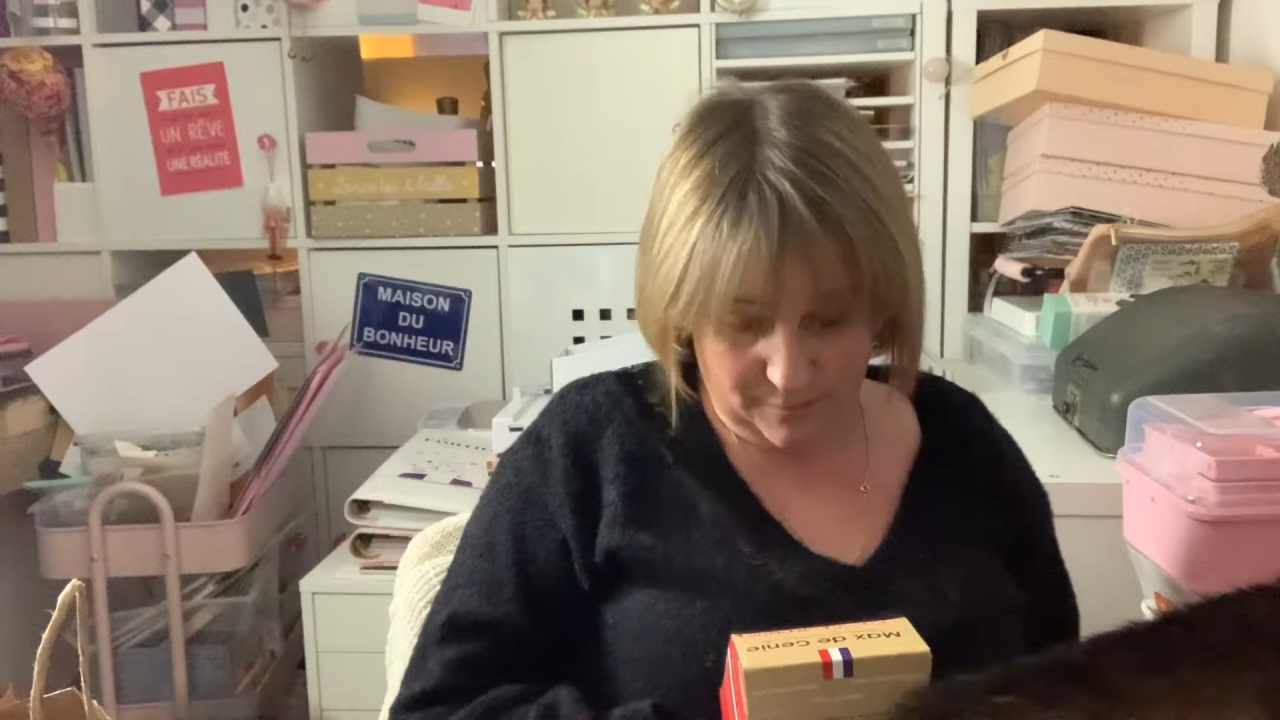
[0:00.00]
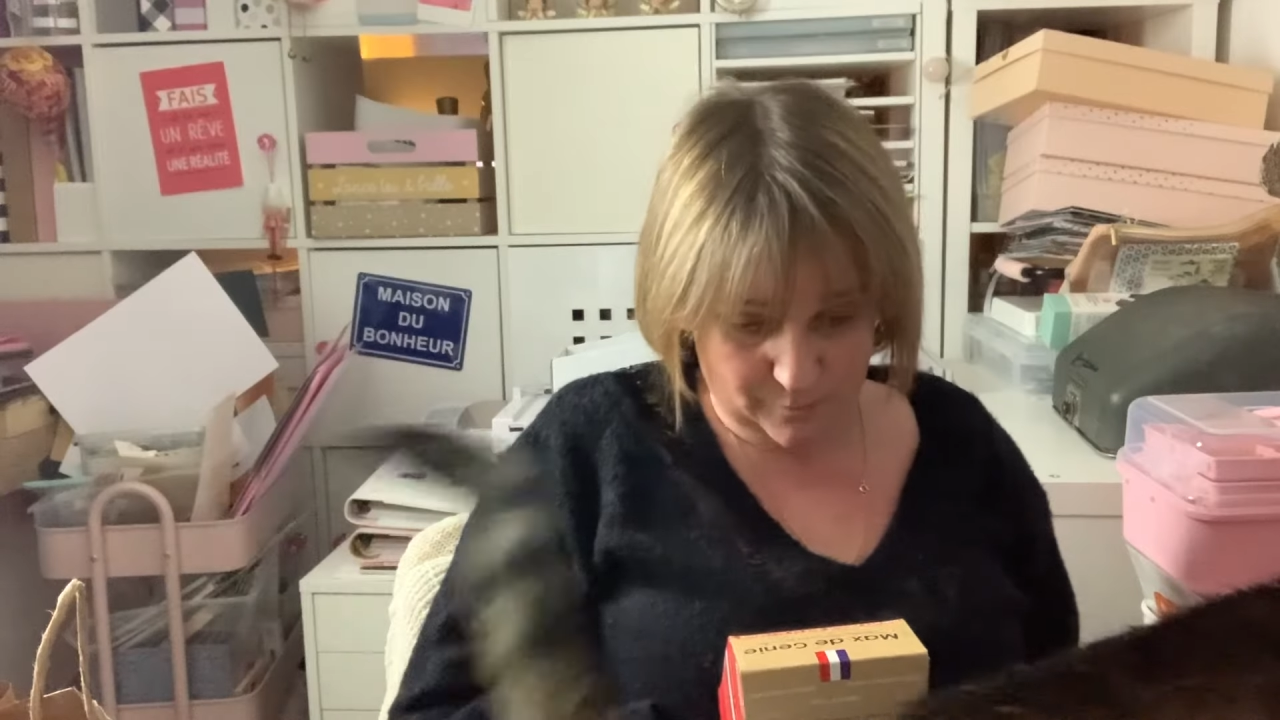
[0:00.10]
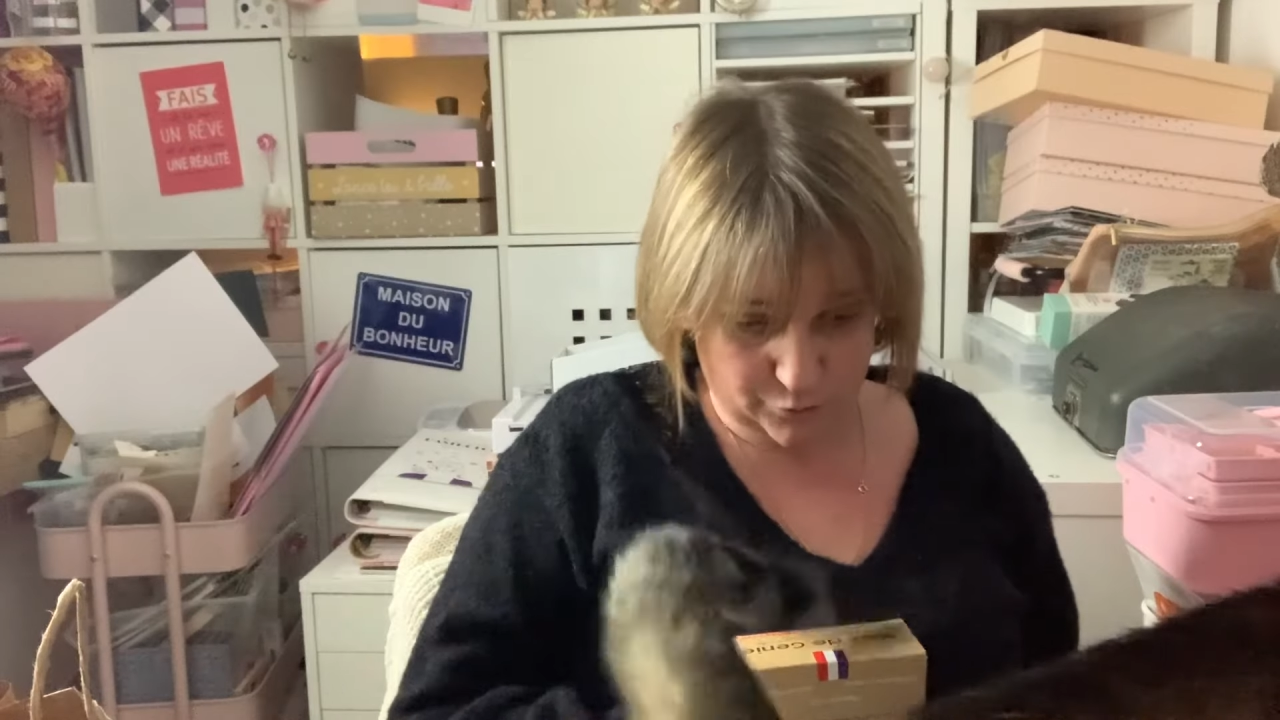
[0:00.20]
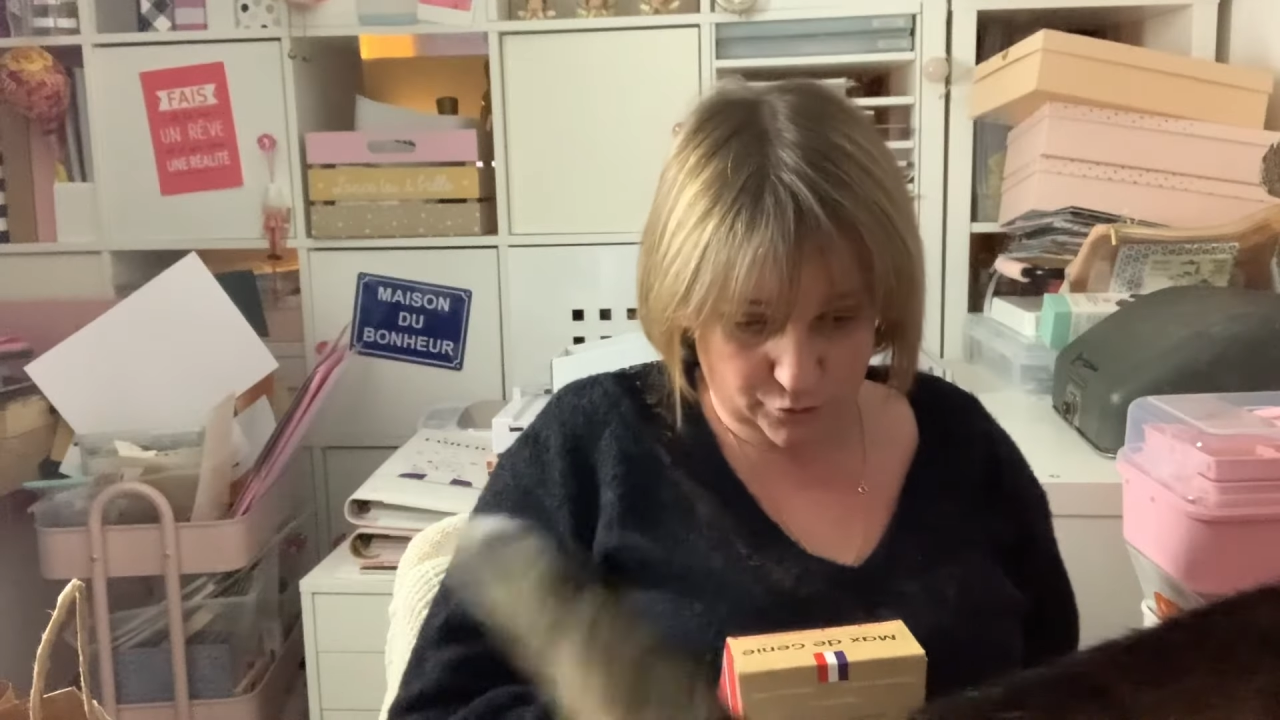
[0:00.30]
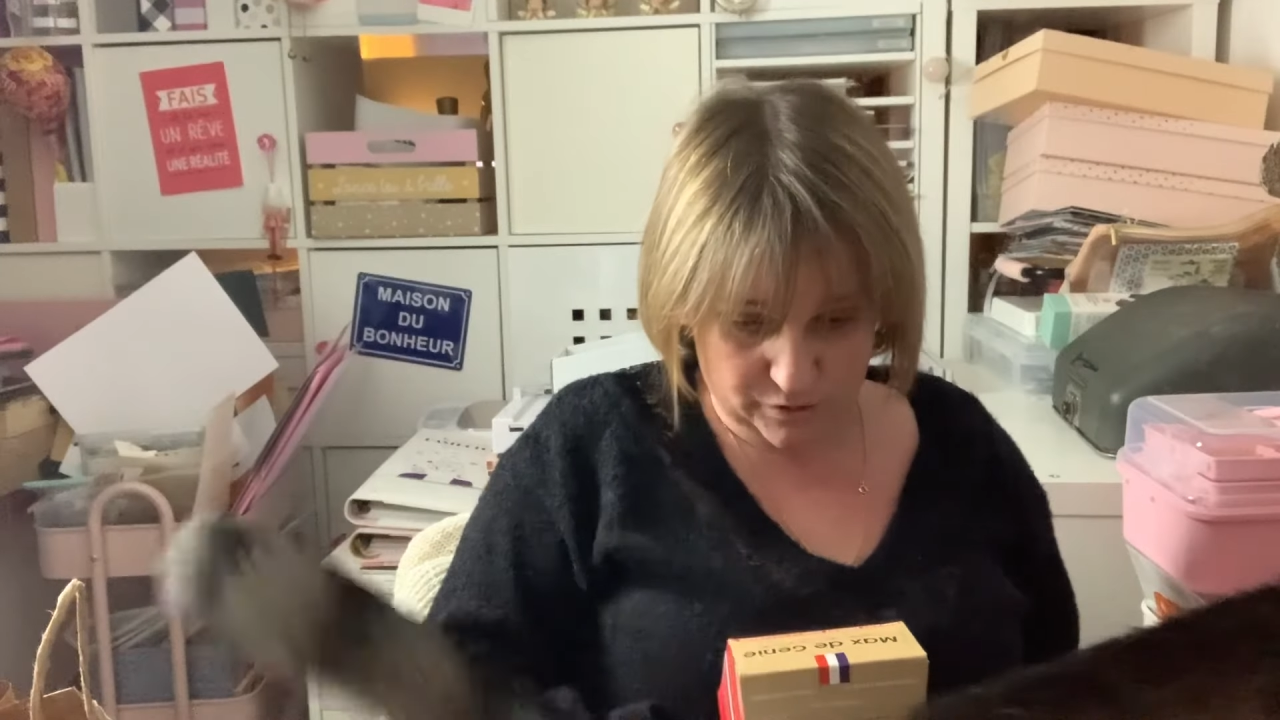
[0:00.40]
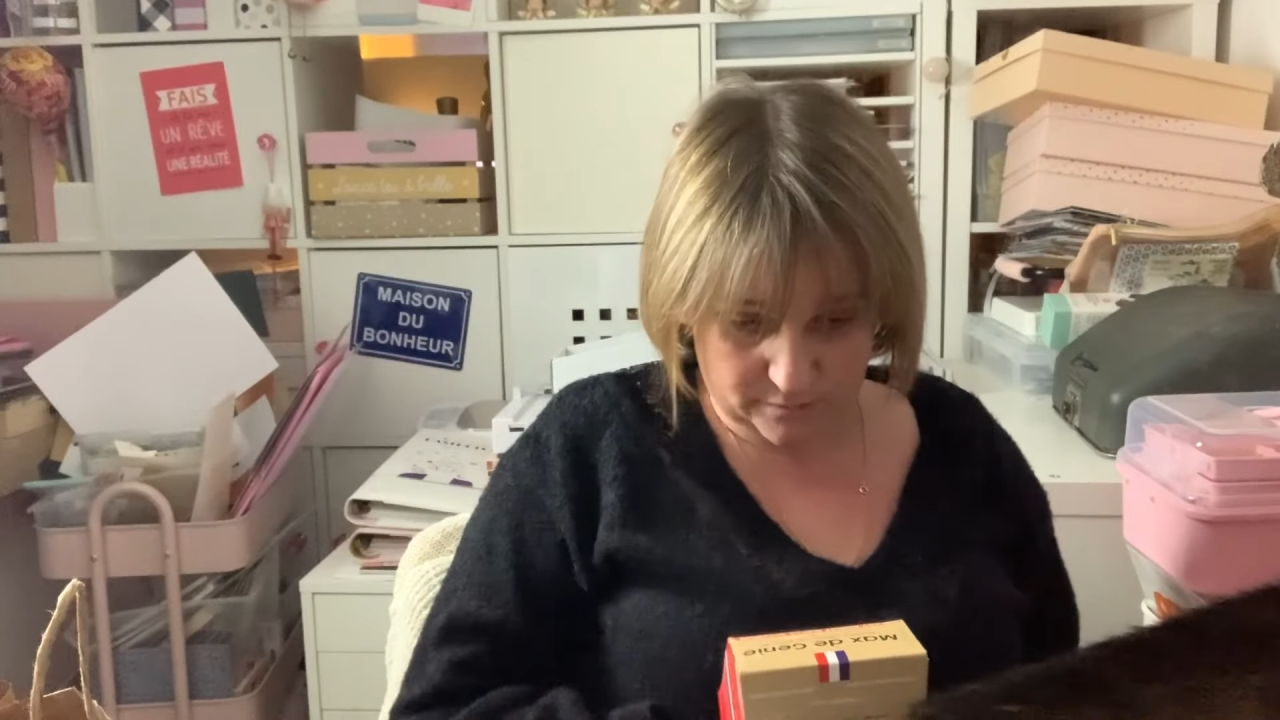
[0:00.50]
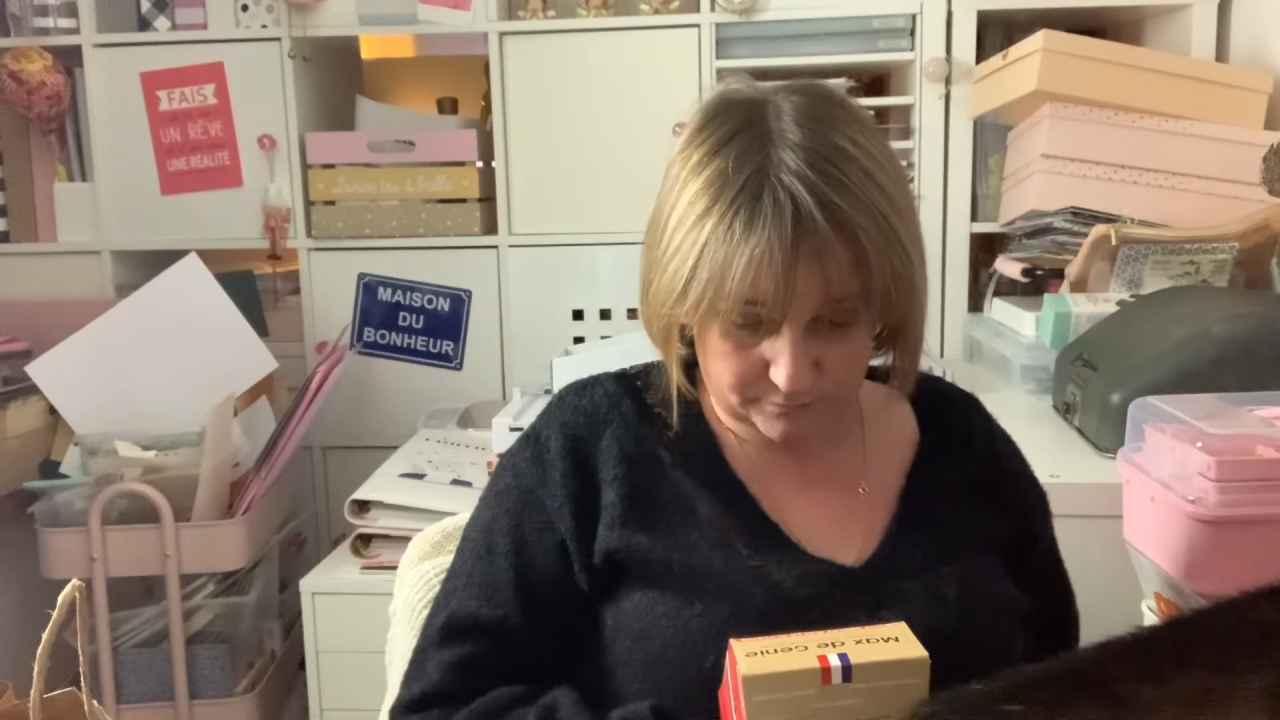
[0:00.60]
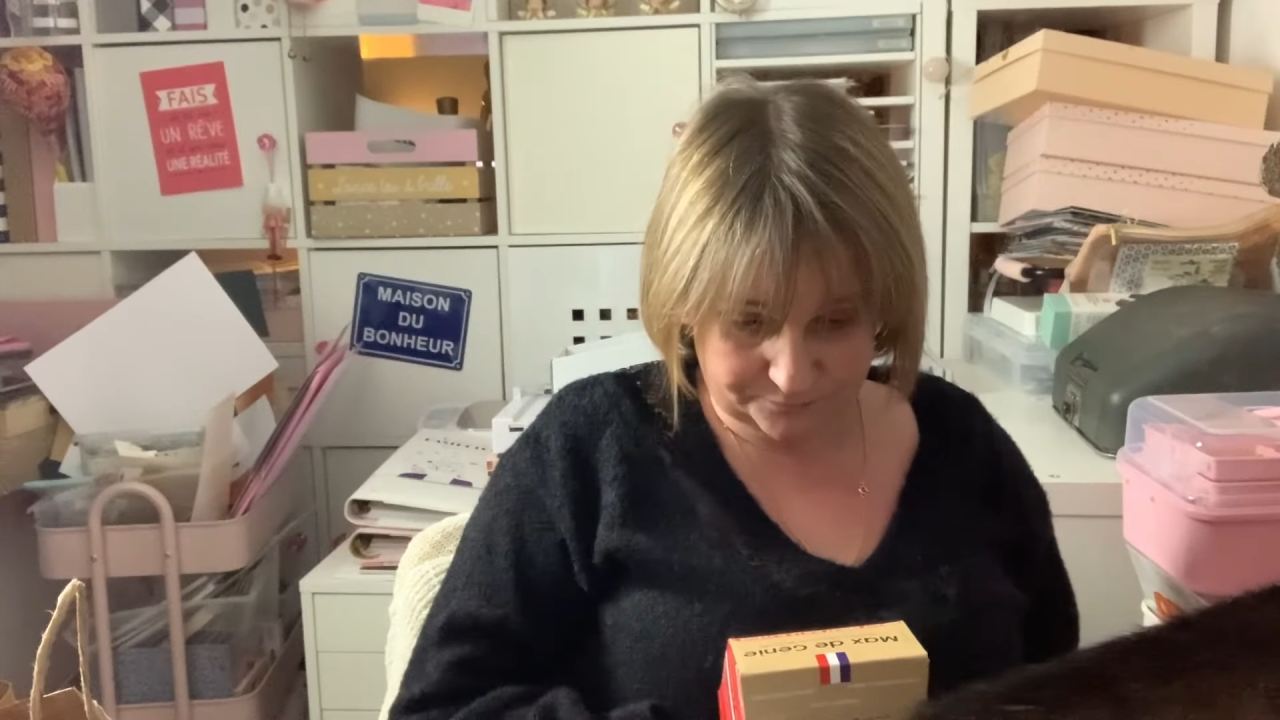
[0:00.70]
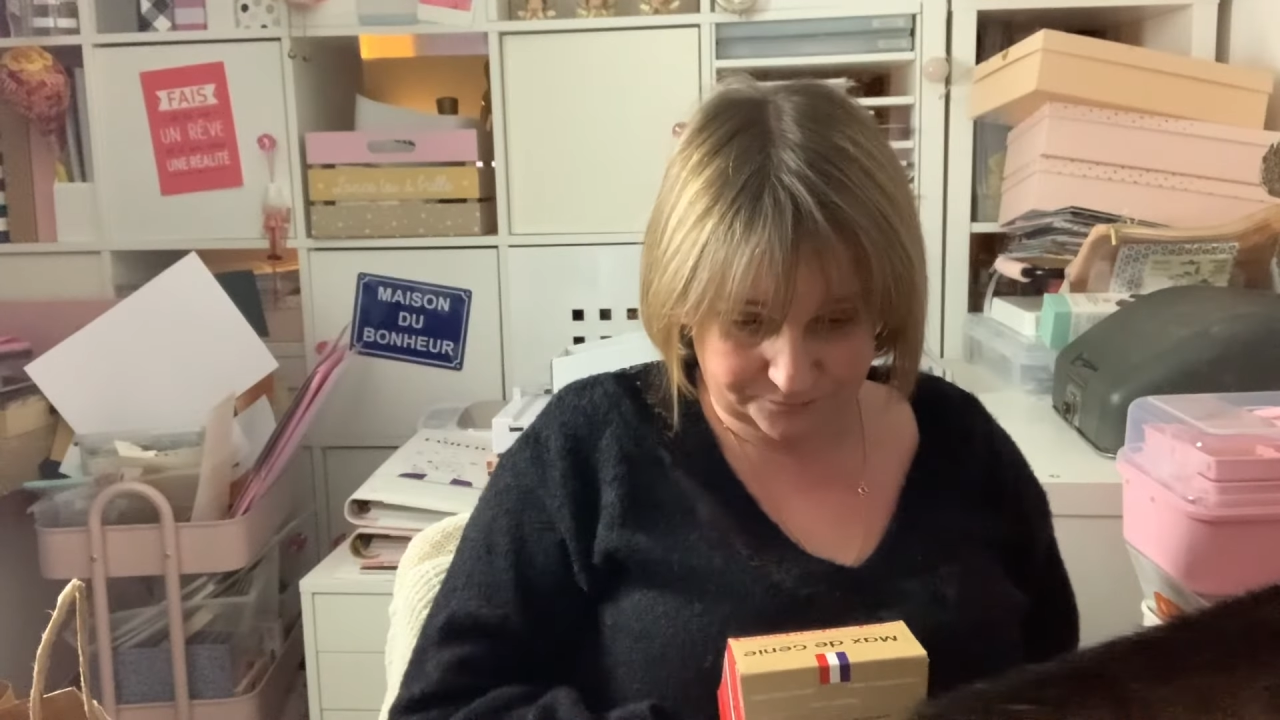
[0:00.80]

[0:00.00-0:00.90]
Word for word: même chose. Hein.